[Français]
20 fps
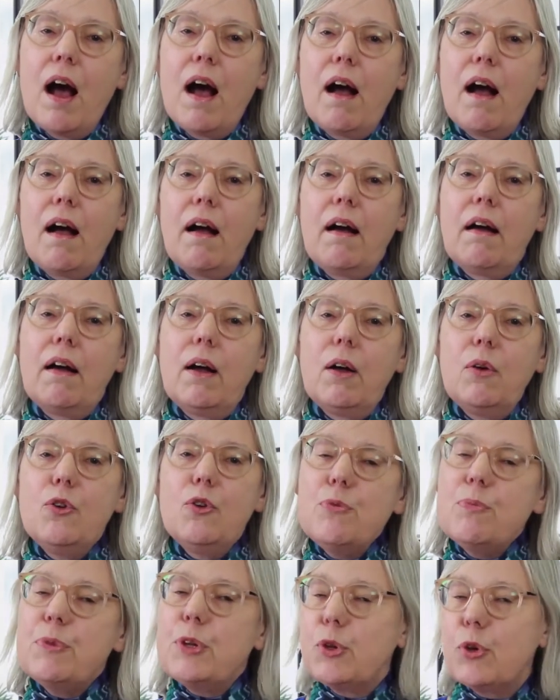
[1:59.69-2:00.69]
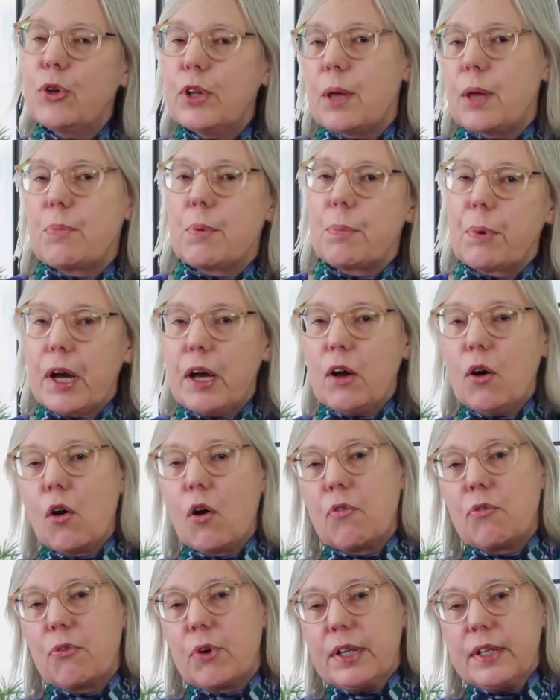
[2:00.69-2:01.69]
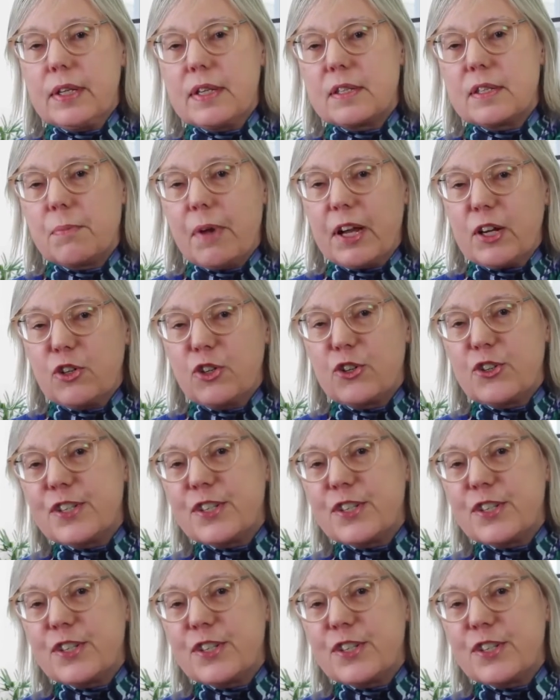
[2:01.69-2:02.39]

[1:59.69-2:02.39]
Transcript: en une minute à peu près, on voit des images de